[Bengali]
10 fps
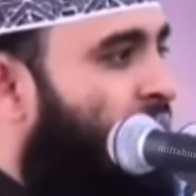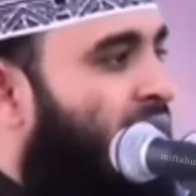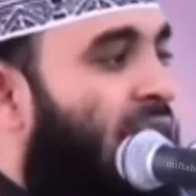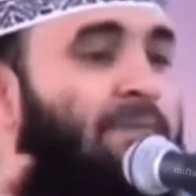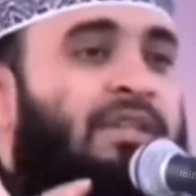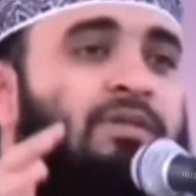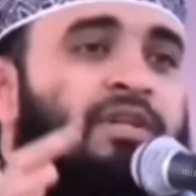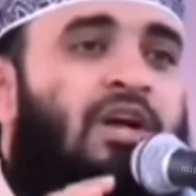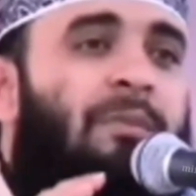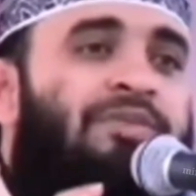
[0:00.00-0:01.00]
আরে
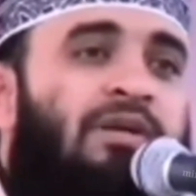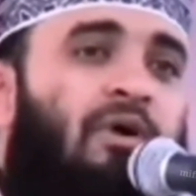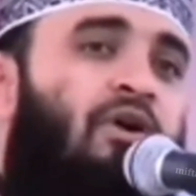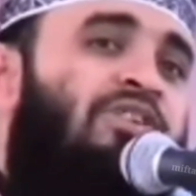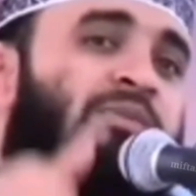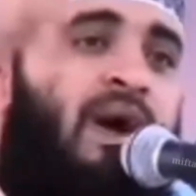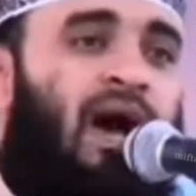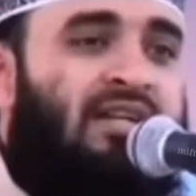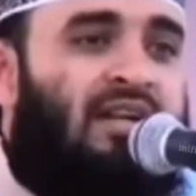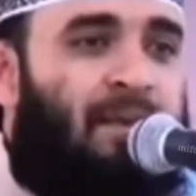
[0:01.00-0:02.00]
পৃথিবীর সবচেয়ে বড় যে
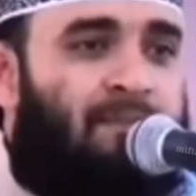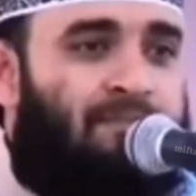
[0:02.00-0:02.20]
পাহাড়টা